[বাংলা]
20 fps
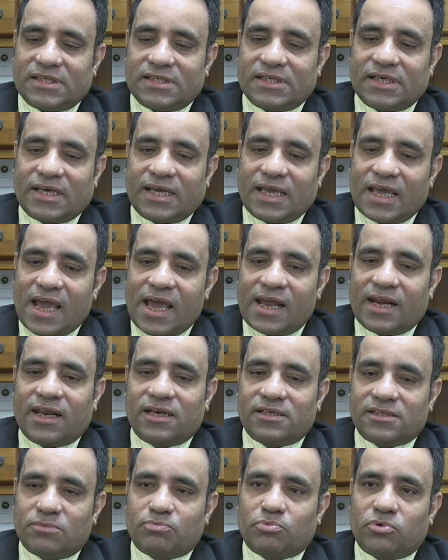যে কেয়ারার
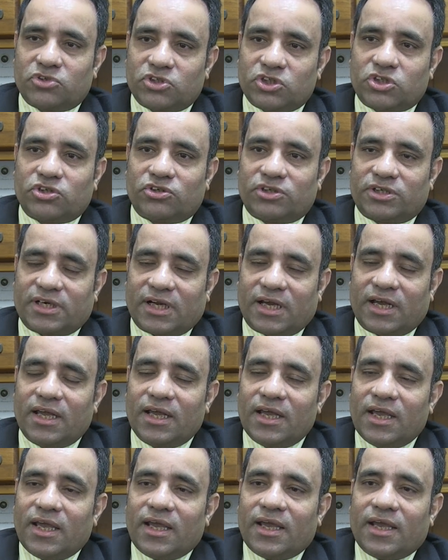যে পজিশনটা
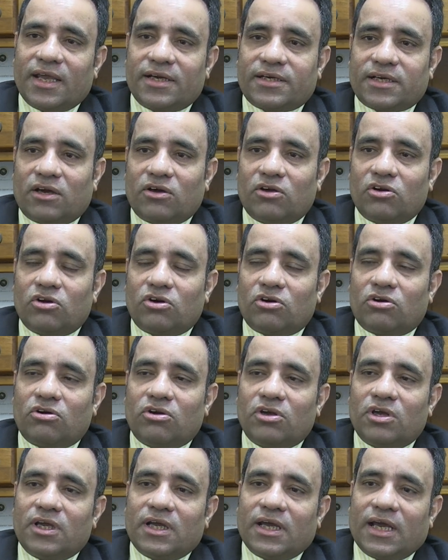এটা হলো
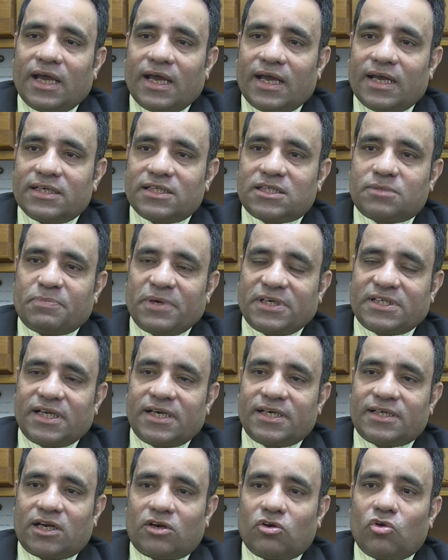
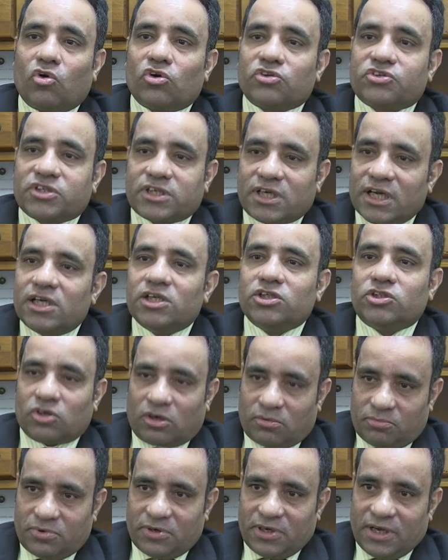স্পেশালি এটা লো স্কিল
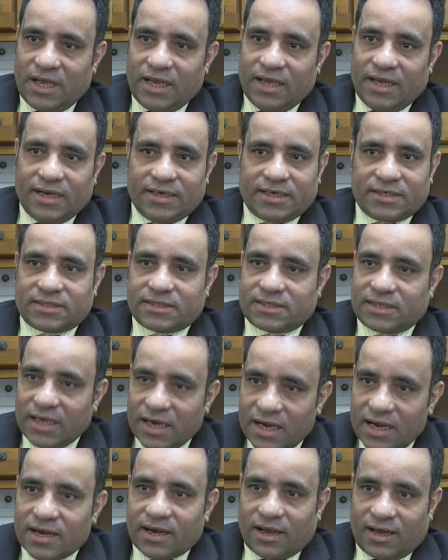জব এটা
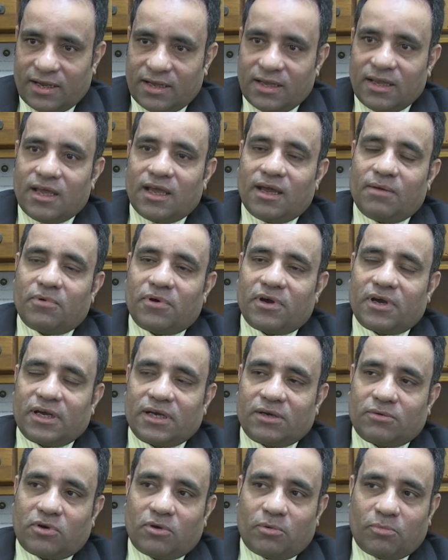স্কিল না এবং
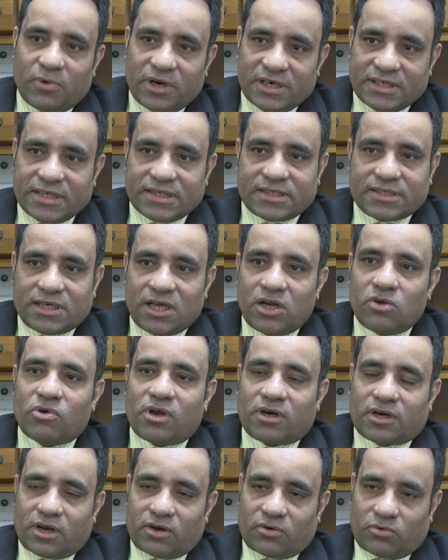গভর্নমেন্ট যে স্কিল
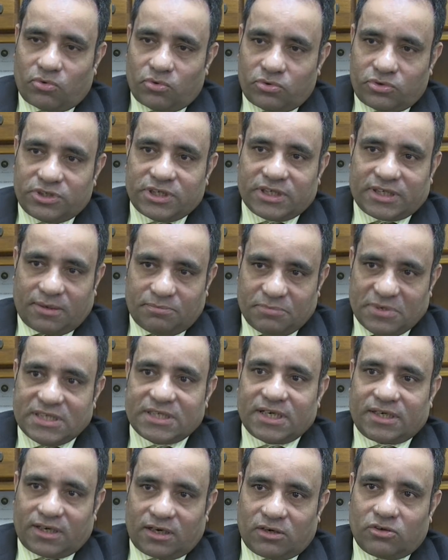ওয়ার্কার রুট যেটা
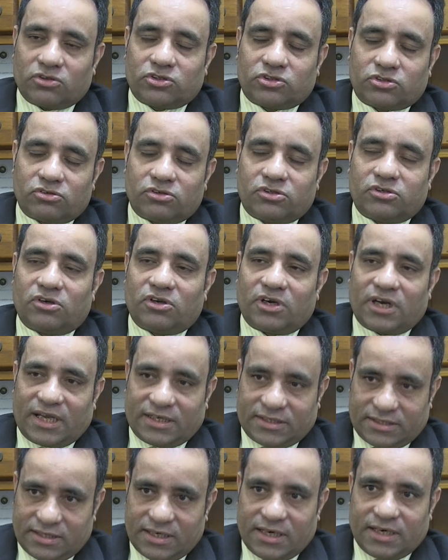ভিসাটা লঞ্চ করছিল
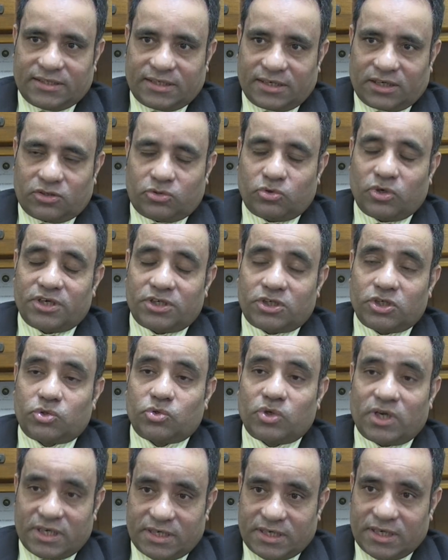লাস্ট ইয়ার থেকে টোয়েন্টি
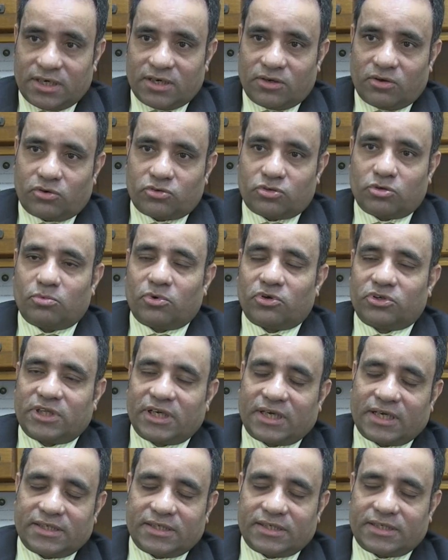টোয়েন্টি অক্টোবর
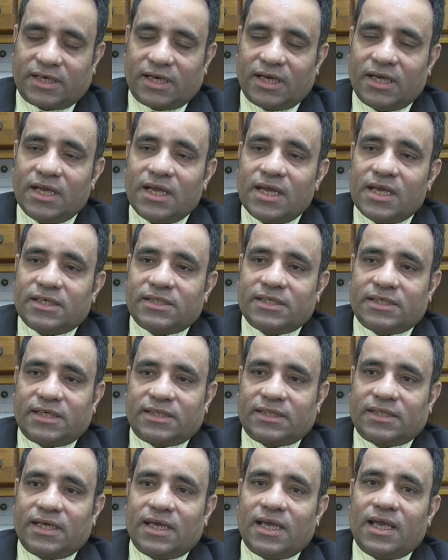থেকে যেটা
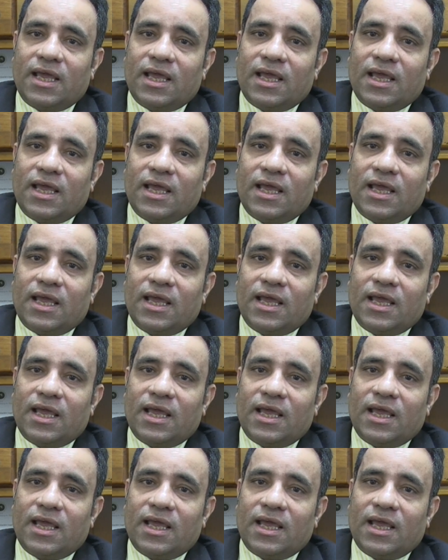সেটাতে